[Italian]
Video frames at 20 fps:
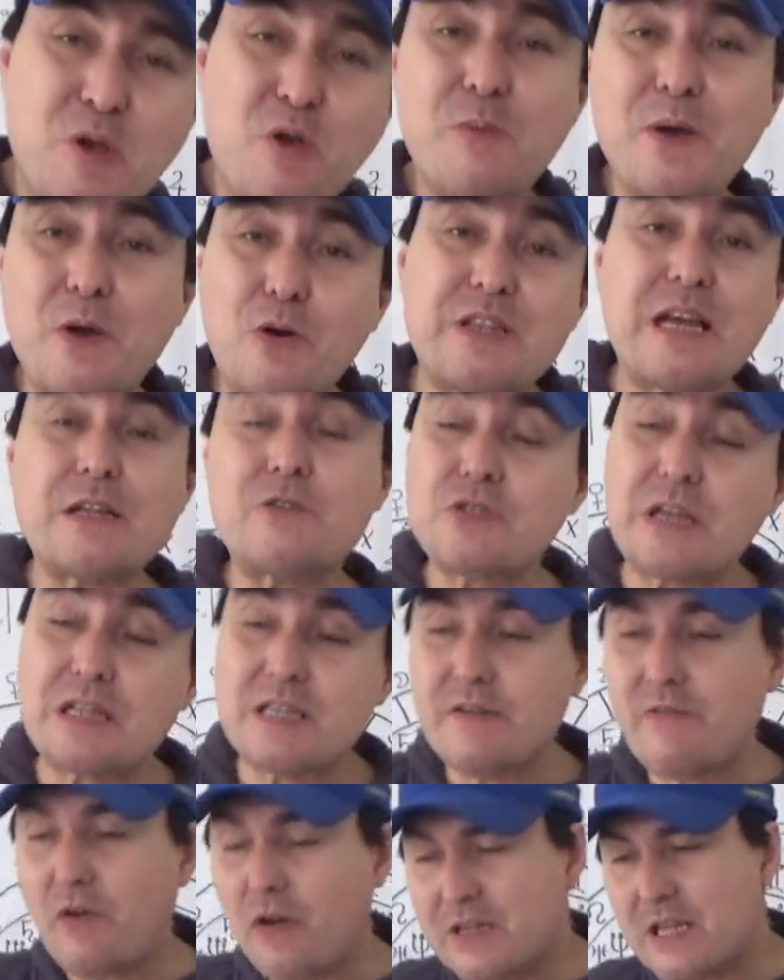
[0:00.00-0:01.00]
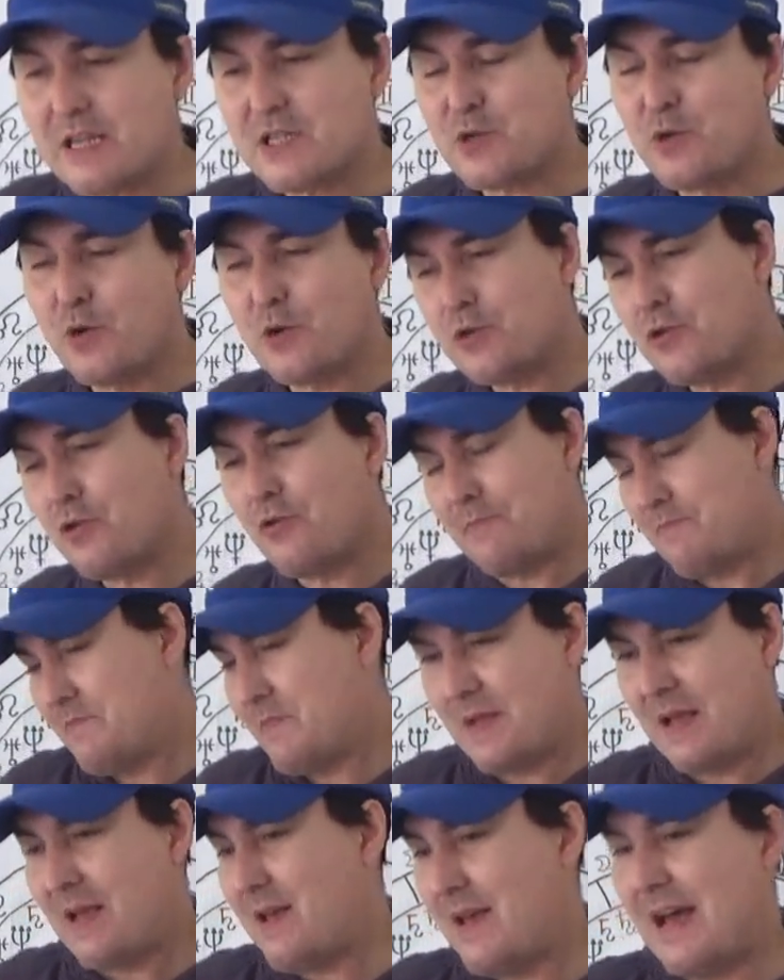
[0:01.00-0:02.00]
come ho dato tante volte ascolto...
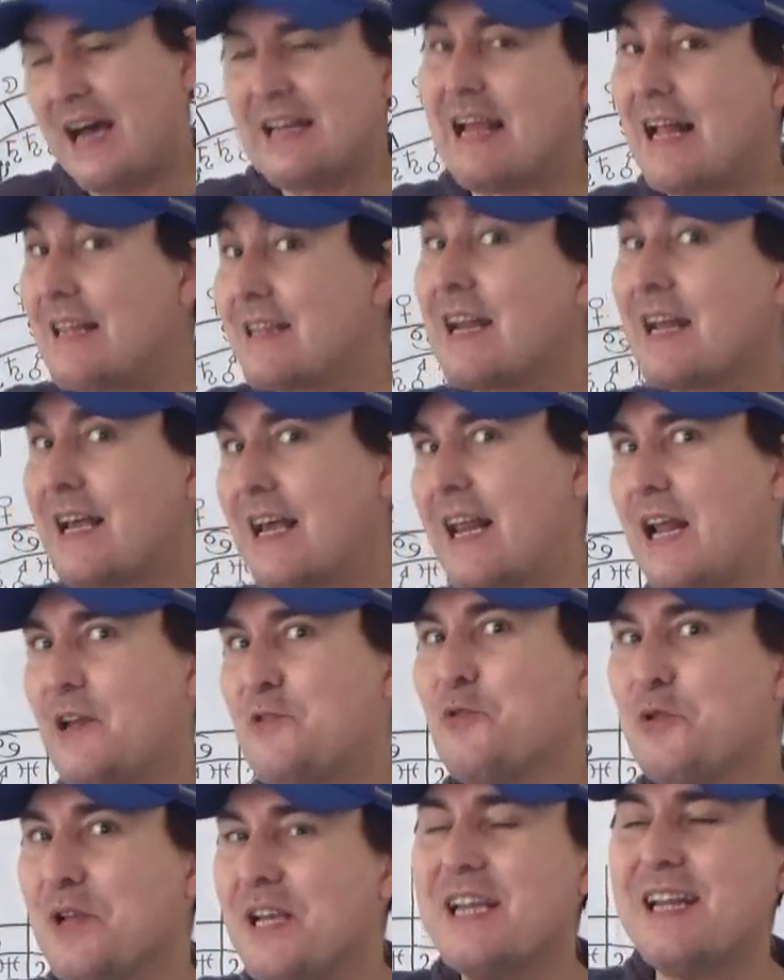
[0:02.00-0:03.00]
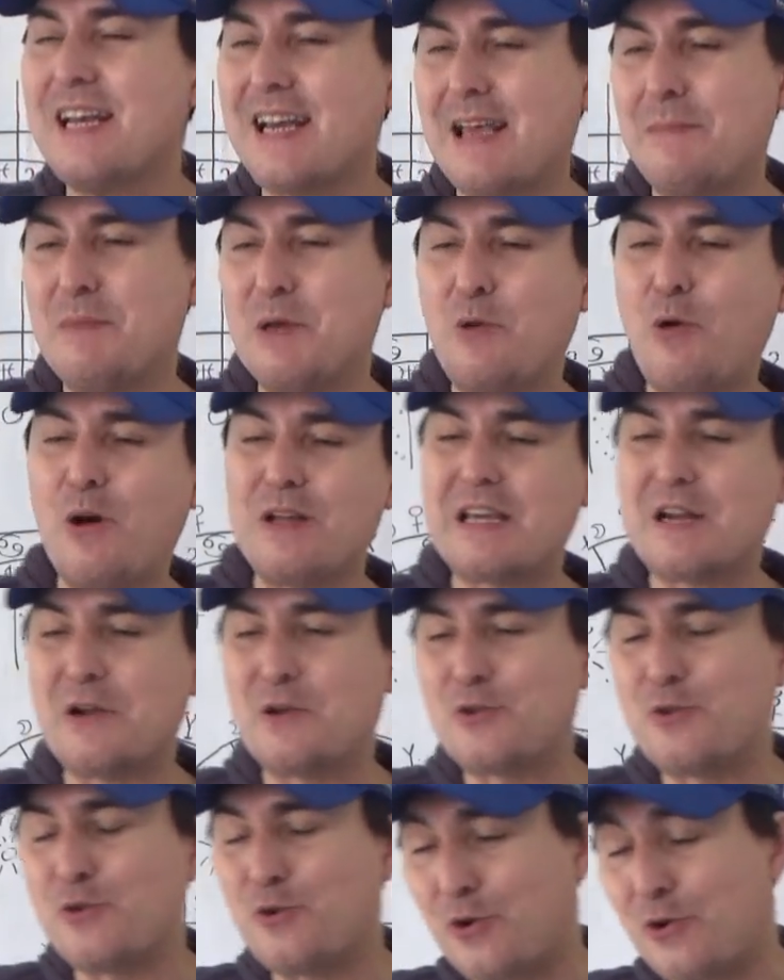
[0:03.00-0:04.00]
Eh, ad altre creaturine che mi ruotano
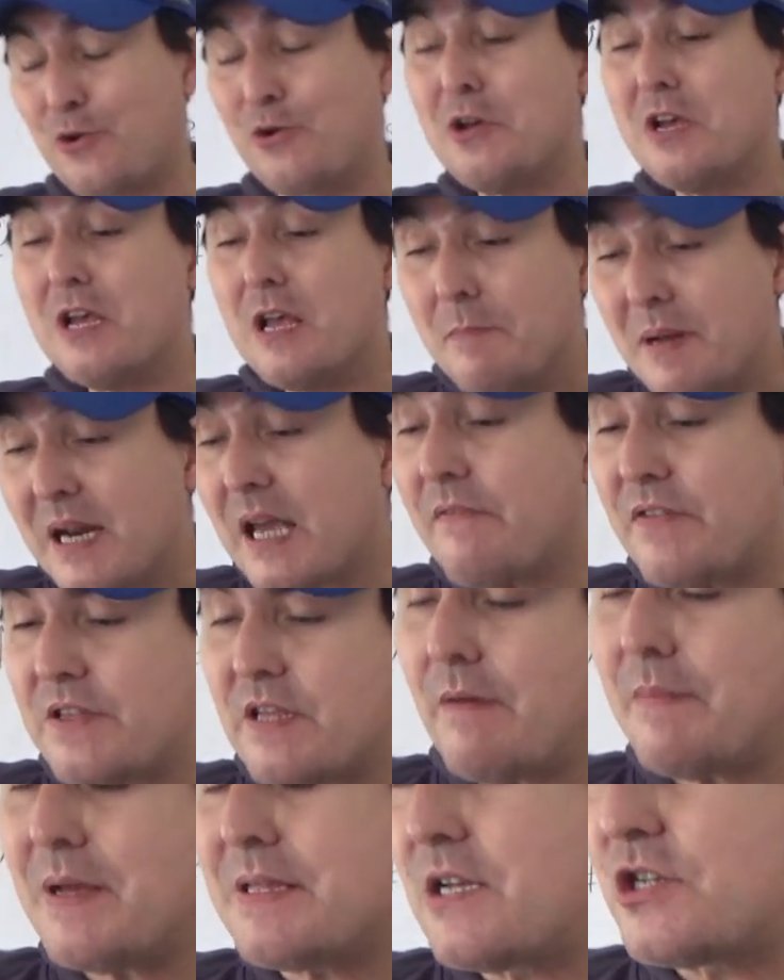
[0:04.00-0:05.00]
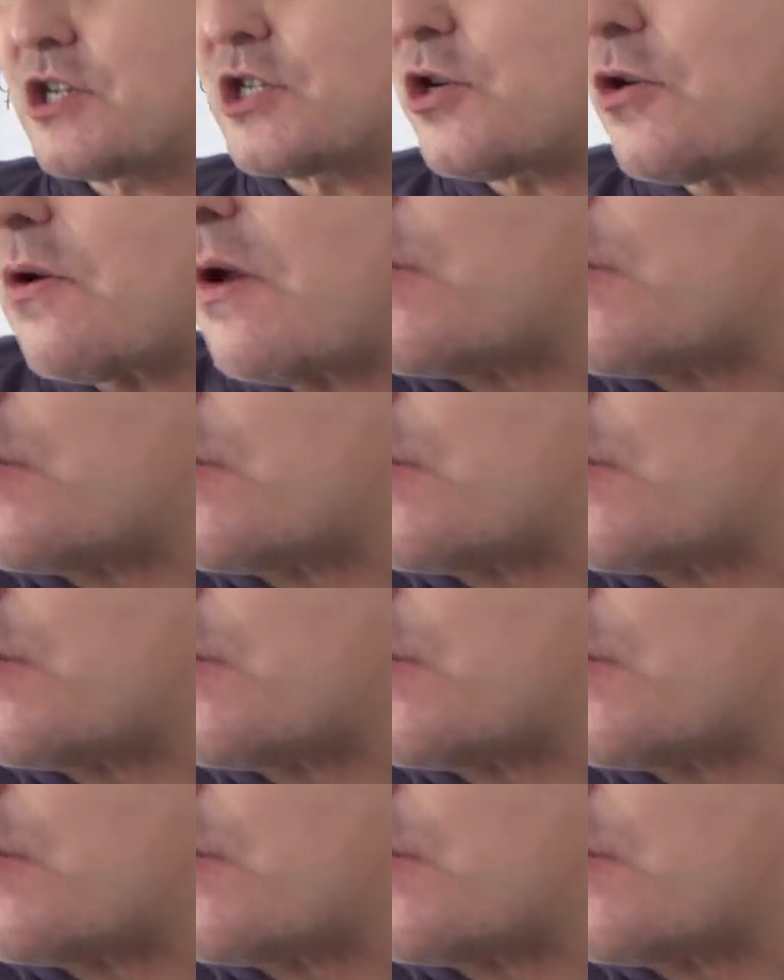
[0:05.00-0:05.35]
attorno, perché effettivamente ci sono